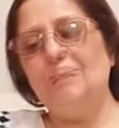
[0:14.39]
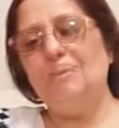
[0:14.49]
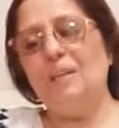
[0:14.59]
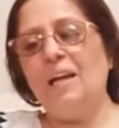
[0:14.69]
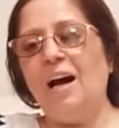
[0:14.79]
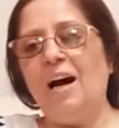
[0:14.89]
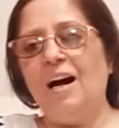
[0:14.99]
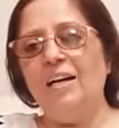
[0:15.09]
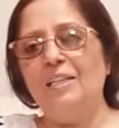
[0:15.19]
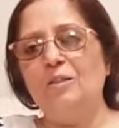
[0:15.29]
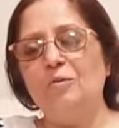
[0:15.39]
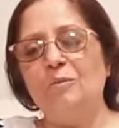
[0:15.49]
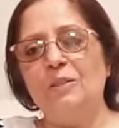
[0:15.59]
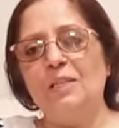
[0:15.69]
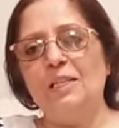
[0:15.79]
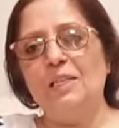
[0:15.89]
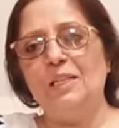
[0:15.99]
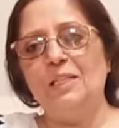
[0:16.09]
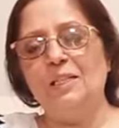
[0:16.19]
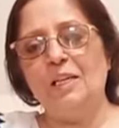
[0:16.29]
फिर यहाँ आई तो मुझे
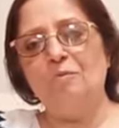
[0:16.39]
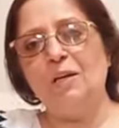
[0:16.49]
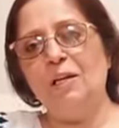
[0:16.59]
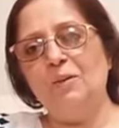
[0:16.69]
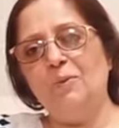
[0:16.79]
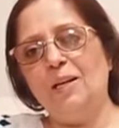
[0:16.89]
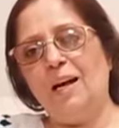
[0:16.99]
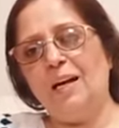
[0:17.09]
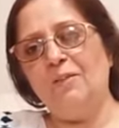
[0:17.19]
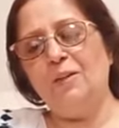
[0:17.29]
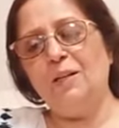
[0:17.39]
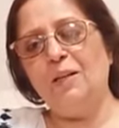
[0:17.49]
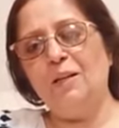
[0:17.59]
छः महीने हुए आई हुई